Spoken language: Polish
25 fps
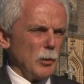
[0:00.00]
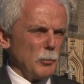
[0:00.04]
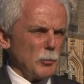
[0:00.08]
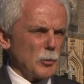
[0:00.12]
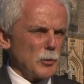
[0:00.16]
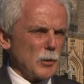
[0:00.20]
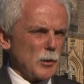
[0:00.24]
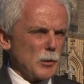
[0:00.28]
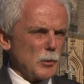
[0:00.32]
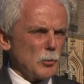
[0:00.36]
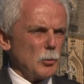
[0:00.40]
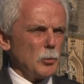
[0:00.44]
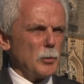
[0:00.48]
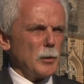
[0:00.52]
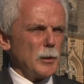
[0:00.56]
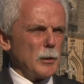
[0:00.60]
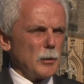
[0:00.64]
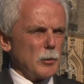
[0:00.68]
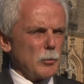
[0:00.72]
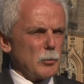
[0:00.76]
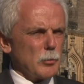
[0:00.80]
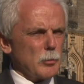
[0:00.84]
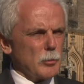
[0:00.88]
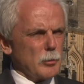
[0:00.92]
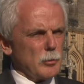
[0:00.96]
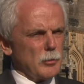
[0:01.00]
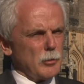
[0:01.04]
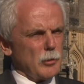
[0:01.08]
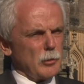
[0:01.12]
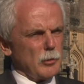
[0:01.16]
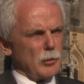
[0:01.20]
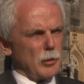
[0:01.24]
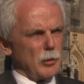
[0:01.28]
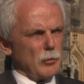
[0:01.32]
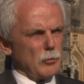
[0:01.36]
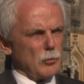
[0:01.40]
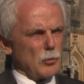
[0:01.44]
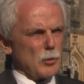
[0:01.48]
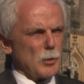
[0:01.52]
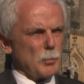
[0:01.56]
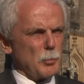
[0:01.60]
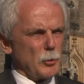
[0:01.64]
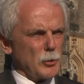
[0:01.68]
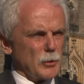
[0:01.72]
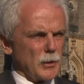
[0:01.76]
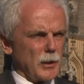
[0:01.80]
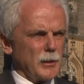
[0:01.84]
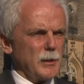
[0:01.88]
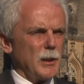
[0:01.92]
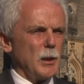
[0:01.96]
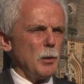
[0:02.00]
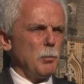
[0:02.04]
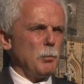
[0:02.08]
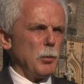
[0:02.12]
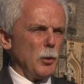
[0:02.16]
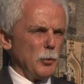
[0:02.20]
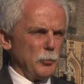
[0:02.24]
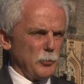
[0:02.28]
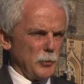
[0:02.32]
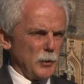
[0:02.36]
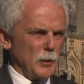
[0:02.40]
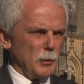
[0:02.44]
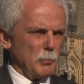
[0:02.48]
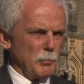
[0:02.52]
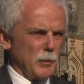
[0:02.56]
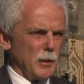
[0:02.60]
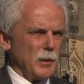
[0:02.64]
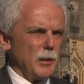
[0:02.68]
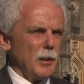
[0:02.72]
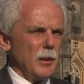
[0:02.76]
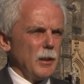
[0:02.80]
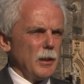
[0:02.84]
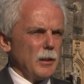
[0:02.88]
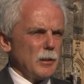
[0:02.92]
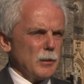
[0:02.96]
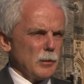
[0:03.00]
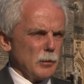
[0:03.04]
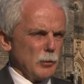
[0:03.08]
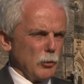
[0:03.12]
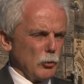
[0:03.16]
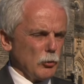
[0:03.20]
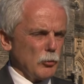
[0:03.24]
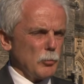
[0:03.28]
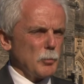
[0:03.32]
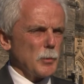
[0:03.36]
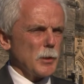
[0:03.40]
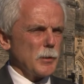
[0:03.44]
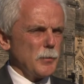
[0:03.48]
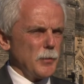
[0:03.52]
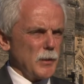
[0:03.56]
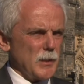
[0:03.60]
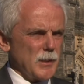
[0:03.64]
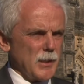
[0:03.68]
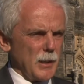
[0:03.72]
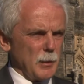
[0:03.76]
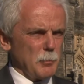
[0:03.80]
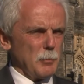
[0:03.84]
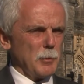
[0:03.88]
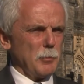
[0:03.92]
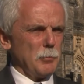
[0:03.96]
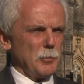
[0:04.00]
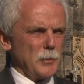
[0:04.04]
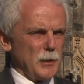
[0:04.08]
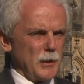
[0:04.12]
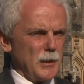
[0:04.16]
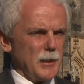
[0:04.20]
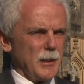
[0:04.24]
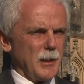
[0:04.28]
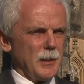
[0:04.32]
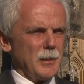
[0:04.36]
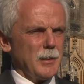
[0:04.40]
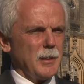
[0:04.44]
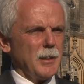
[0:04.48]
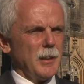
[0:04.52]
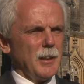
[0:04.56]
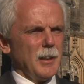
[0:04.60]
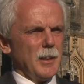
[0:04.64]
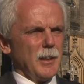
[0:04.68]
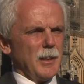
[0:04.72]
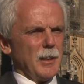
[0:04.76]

a może stu kilkudziesięciu spotkaniach po filmie z ludźmi, z widzami w kinach.